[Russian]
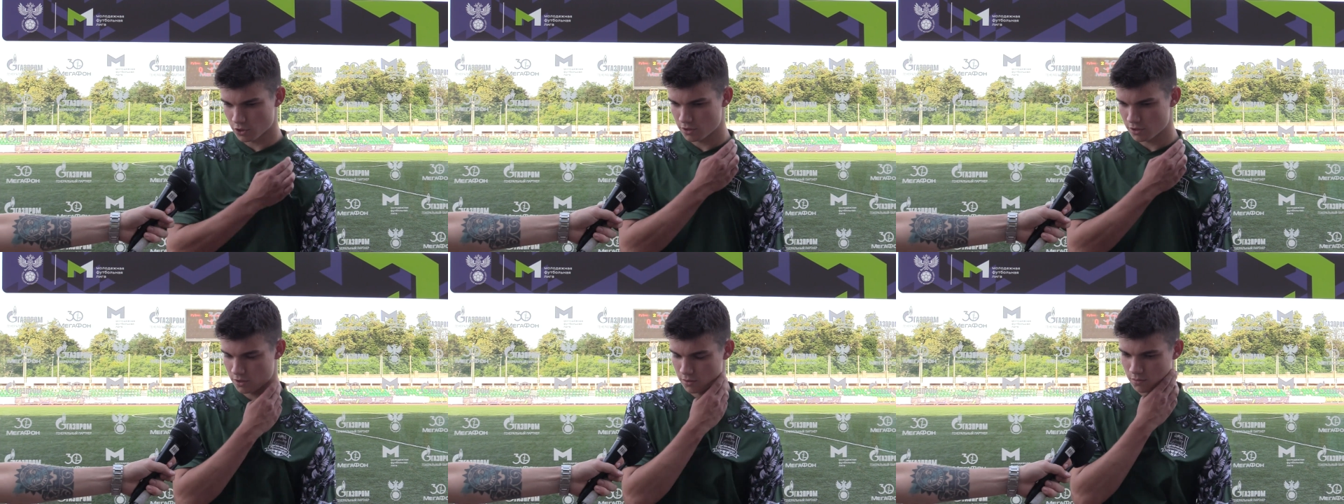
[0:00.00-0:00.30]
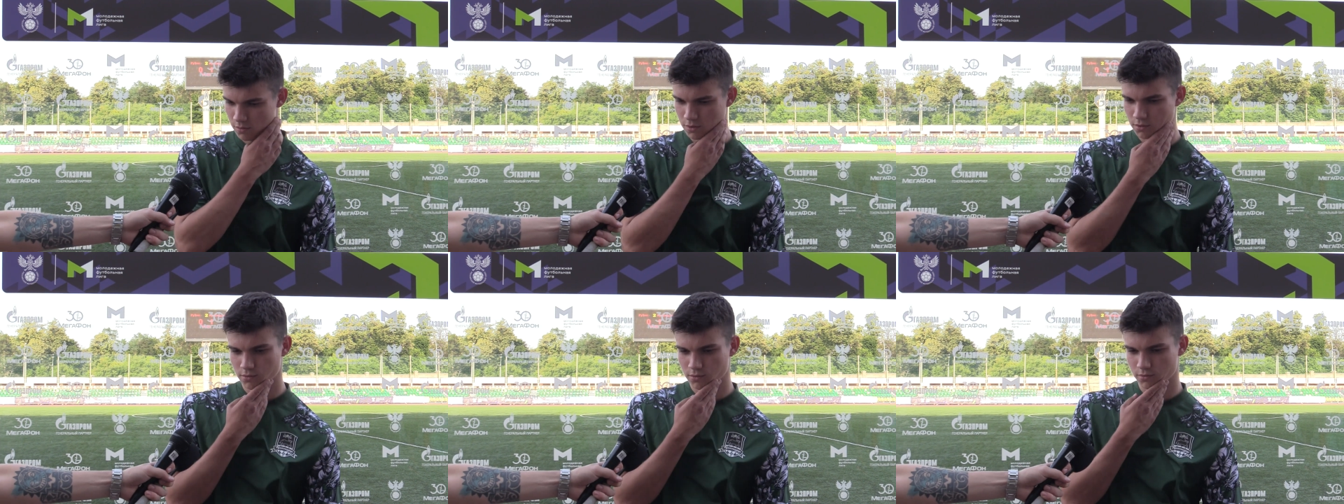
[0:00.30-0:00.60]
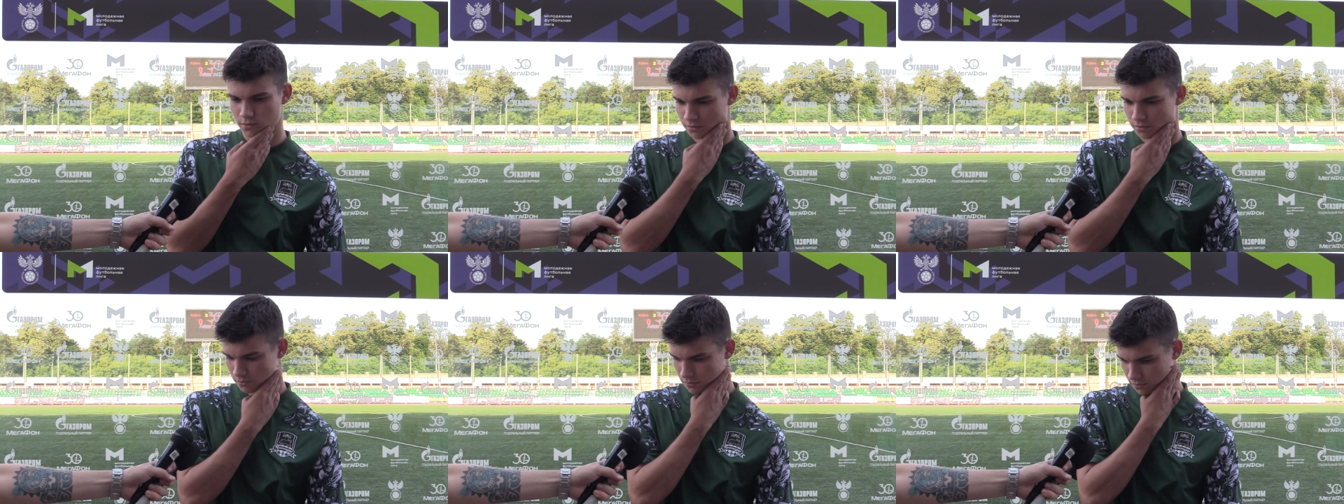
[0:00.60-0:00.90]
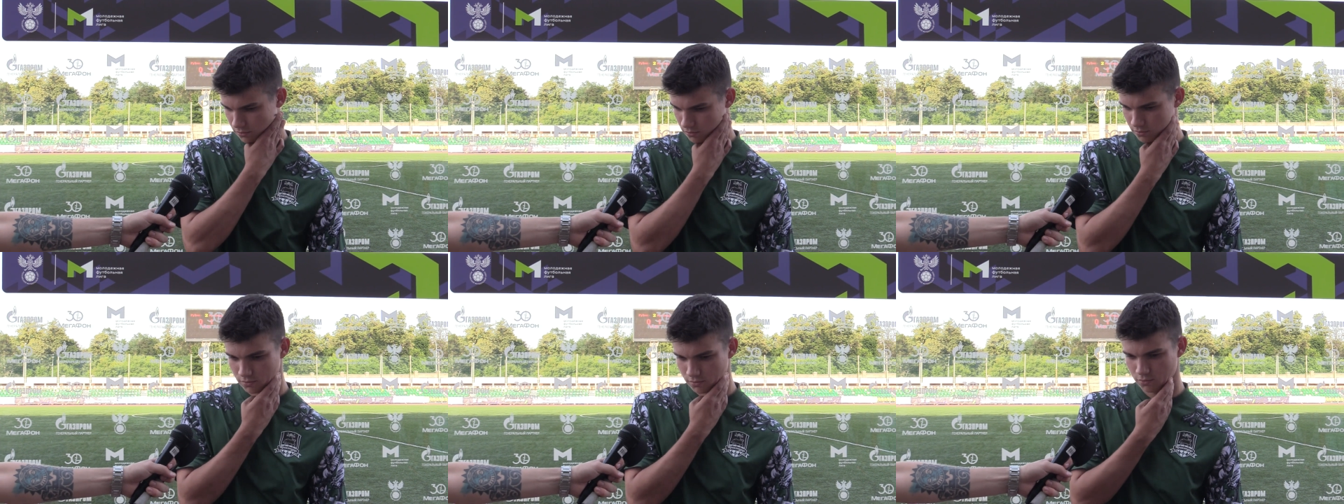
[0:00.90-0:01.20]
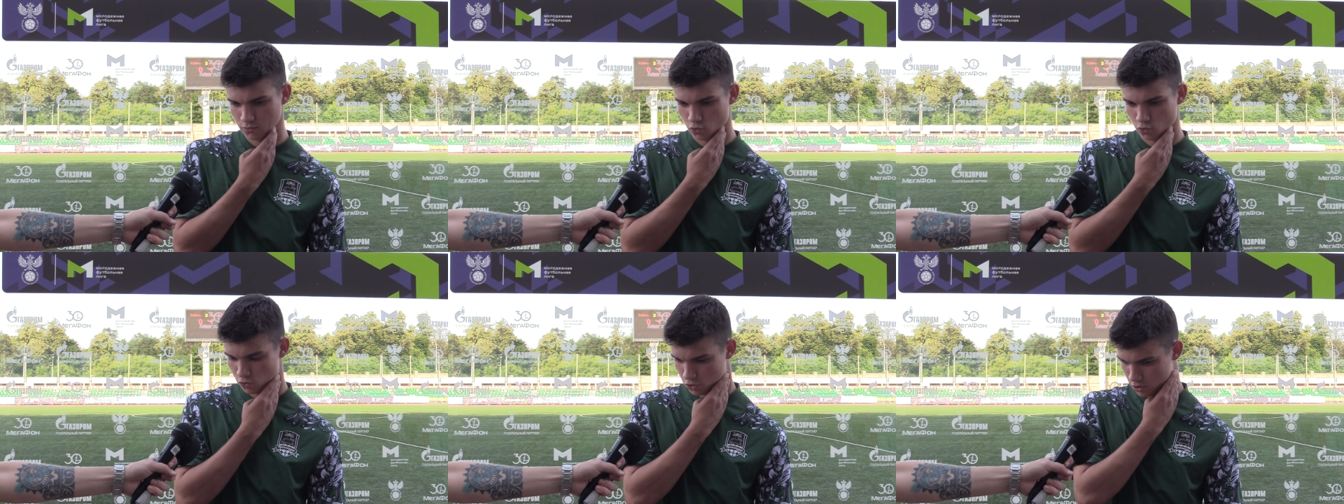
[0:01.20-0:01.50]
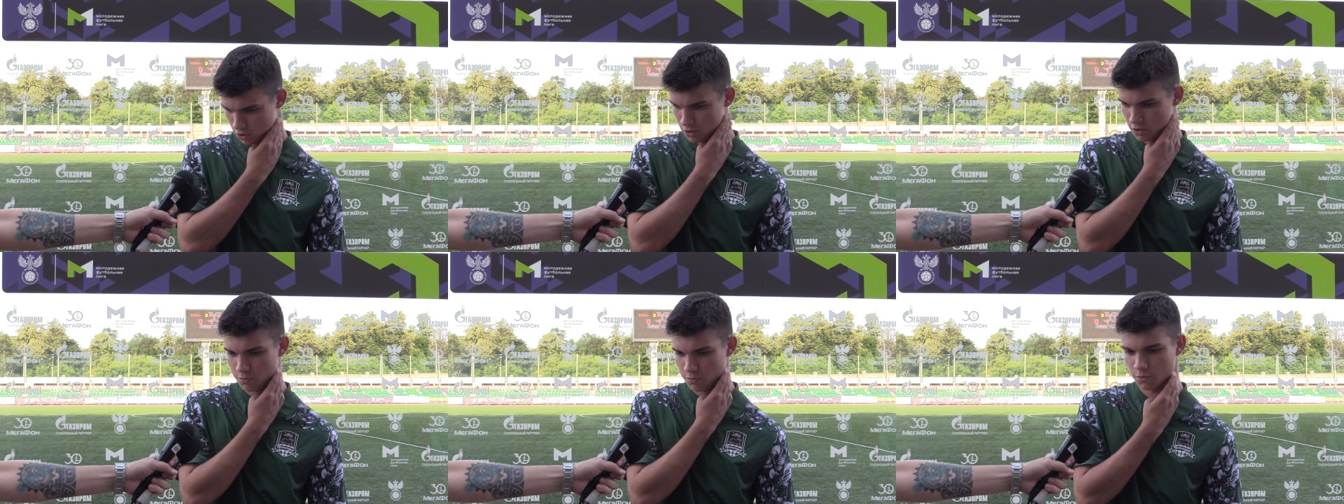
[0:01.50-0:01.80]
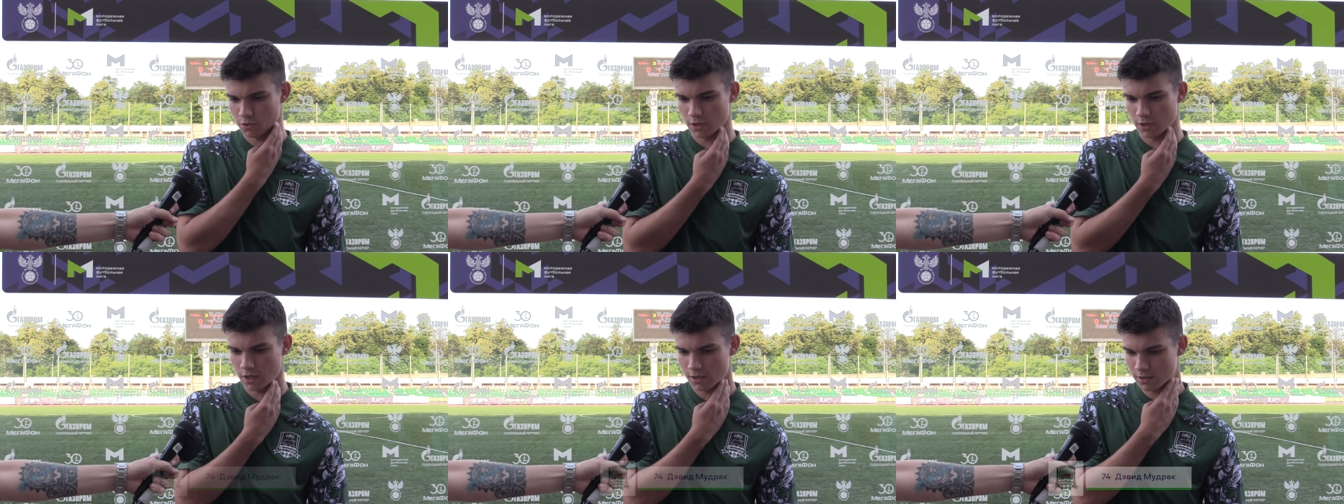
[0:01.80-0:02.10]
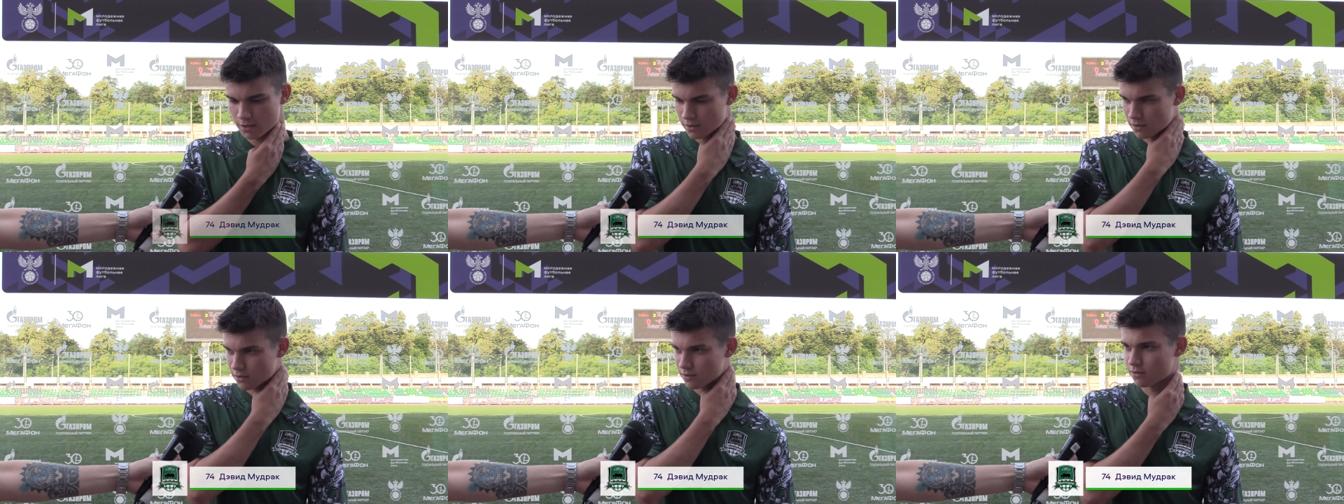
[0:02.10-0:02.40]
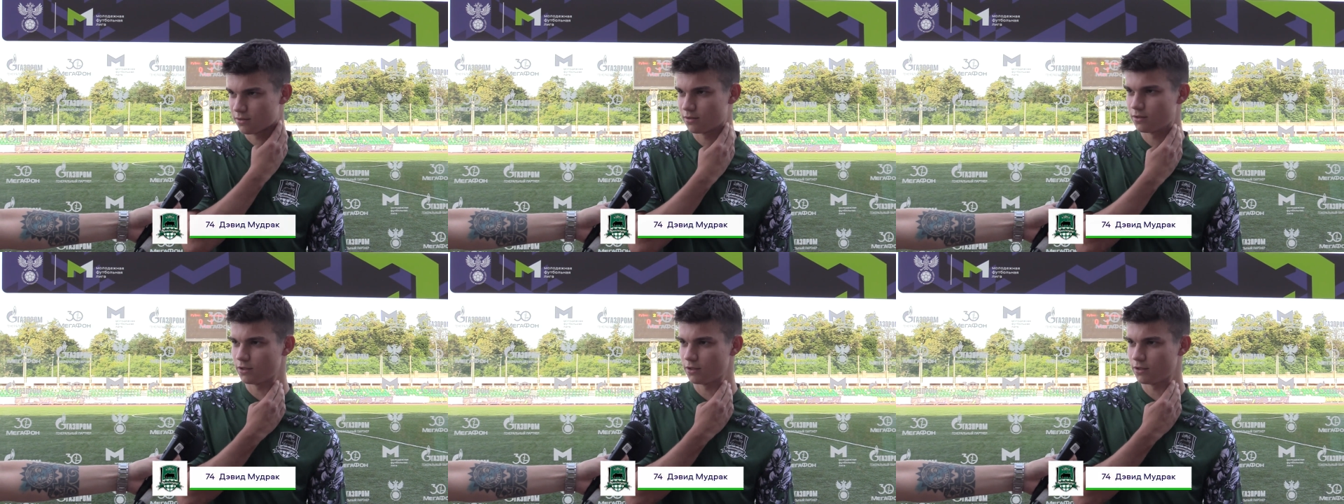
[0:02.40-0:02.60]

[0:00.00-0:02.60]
Спасибо. Ну, чистый пенальти,